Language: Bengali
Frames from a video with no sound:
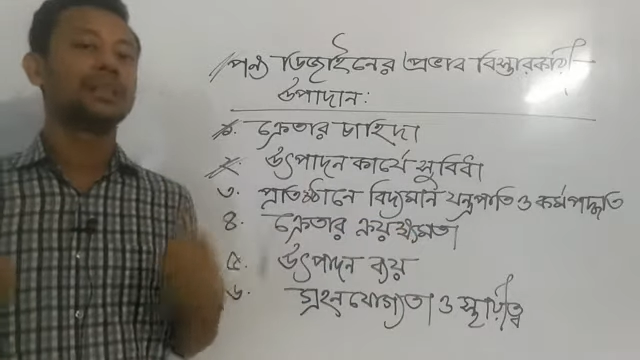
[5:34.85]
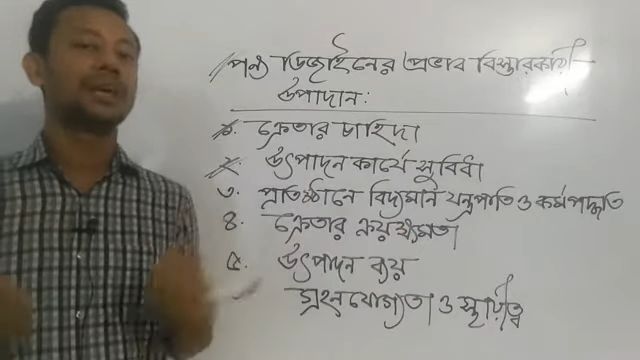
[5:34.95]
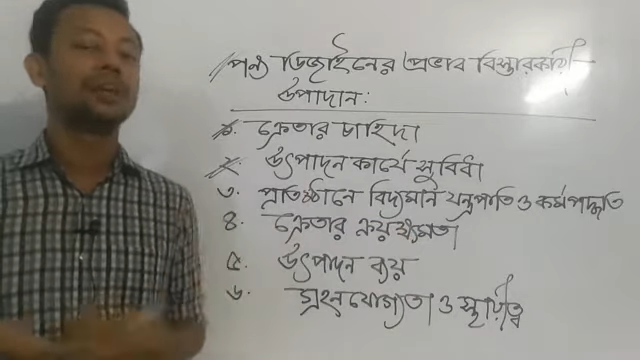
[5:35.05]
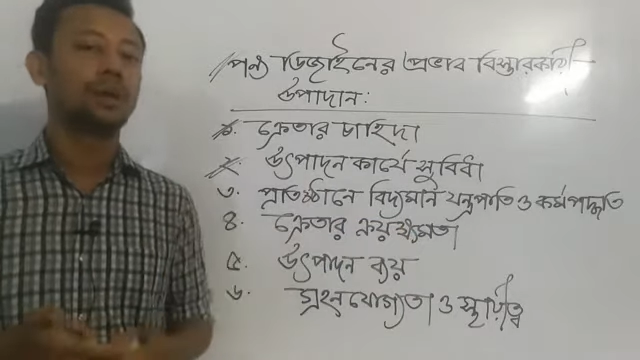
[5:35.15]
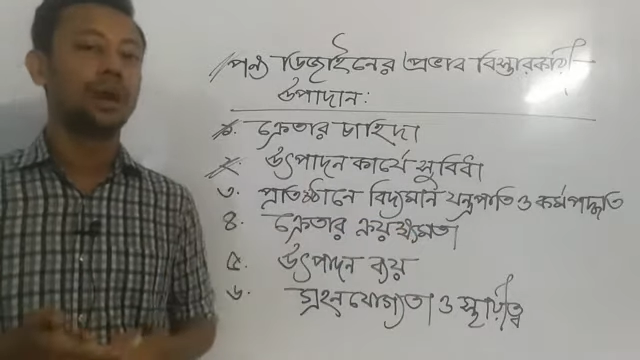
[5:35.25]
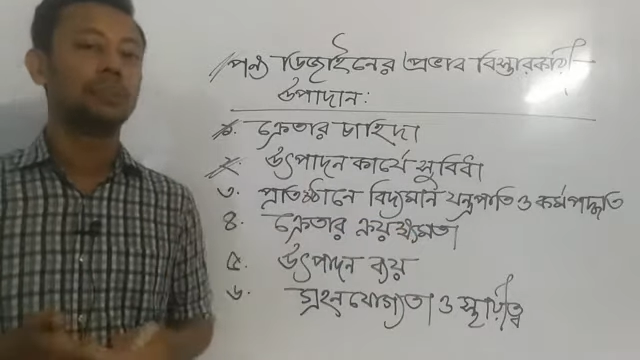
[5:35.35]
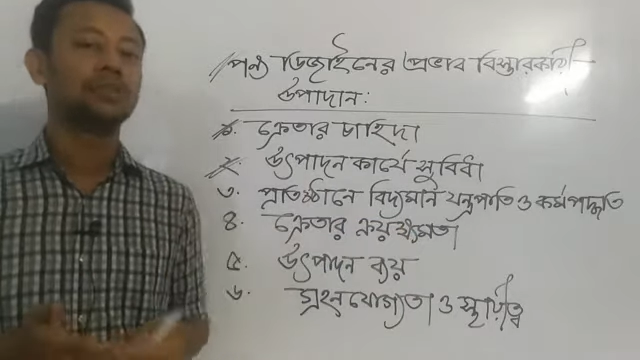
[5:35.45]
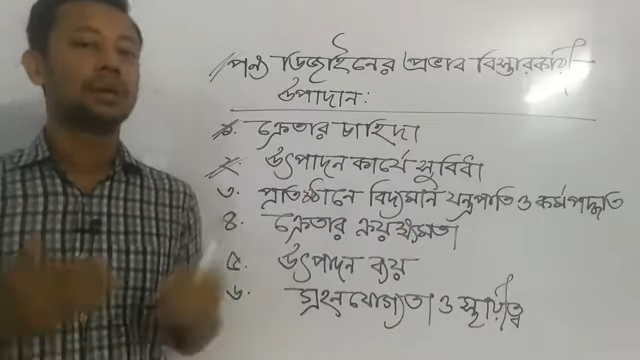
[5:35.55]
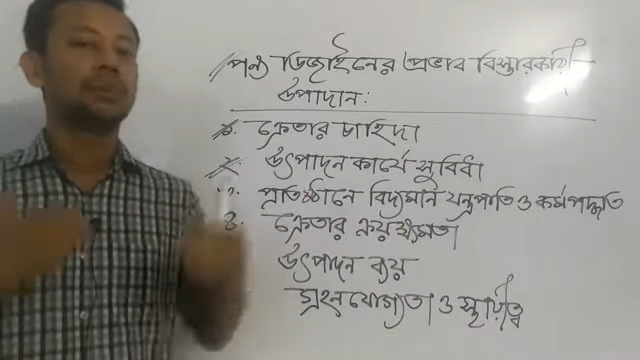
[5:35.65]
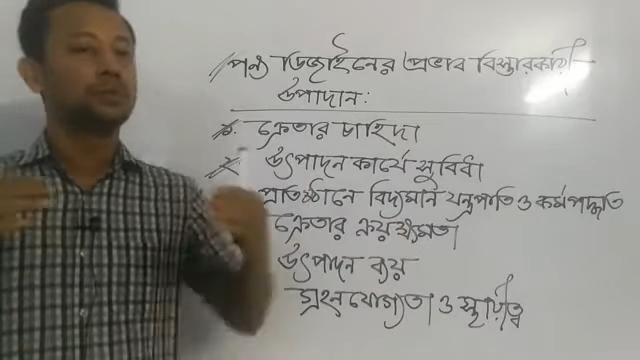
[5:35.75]
ডিজাইন করলাম
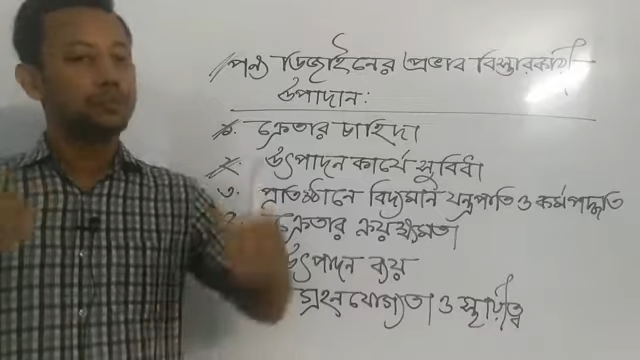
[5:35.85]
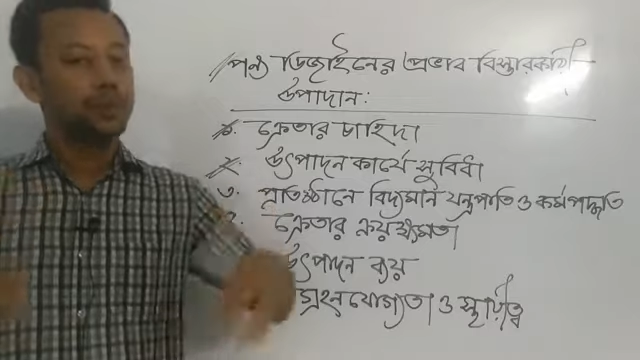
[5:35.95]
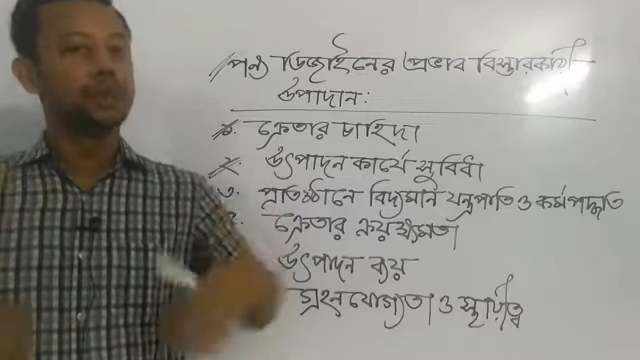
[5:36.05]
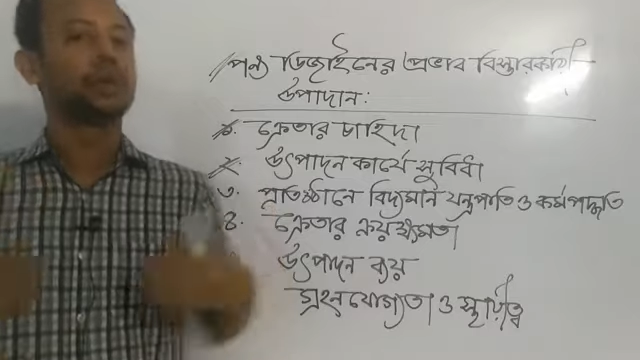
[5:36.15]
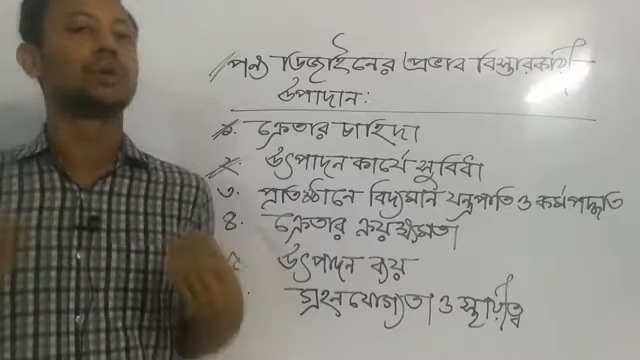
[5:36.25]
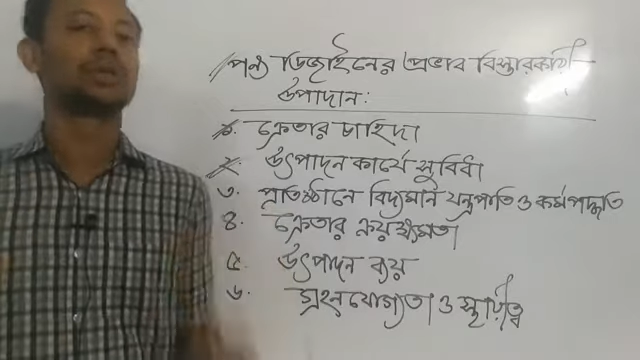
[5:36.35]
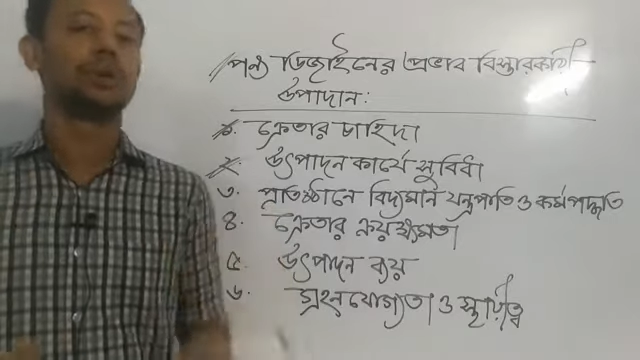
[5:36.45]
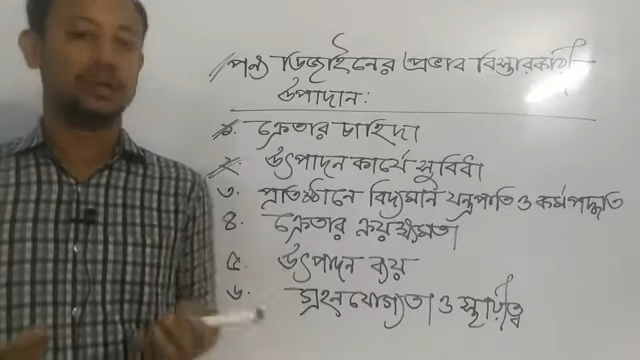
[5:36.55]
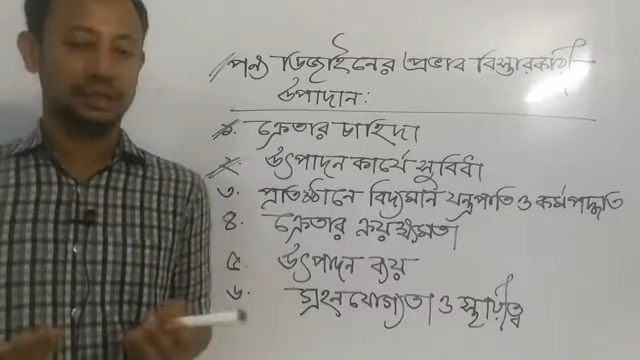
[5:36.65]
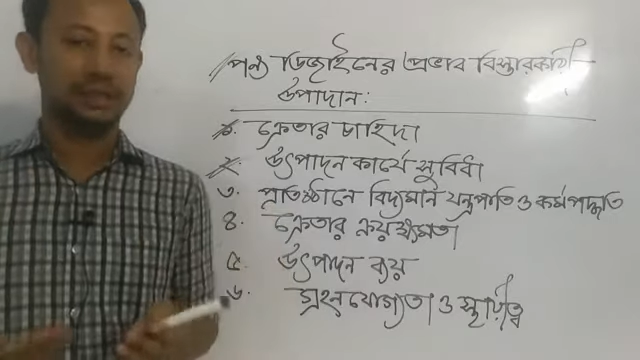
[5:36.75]
যেটা আমি উৎপাদনই করতে
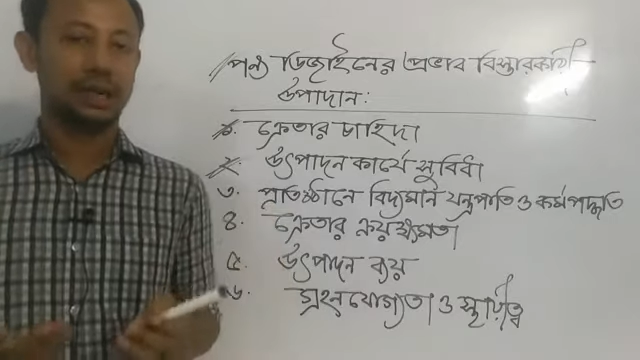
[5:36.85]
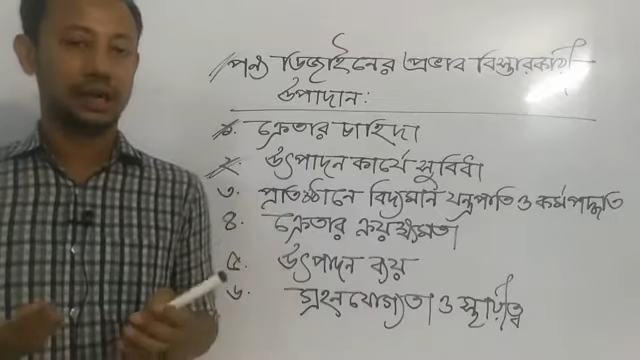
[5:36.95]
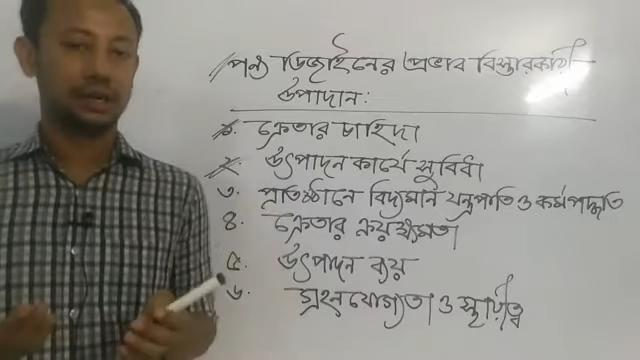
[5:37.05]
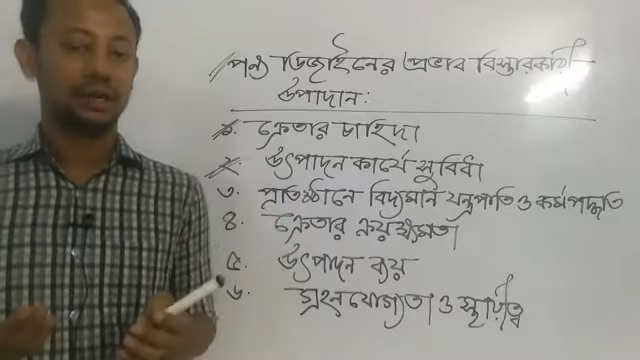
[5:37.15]
পারতেছি না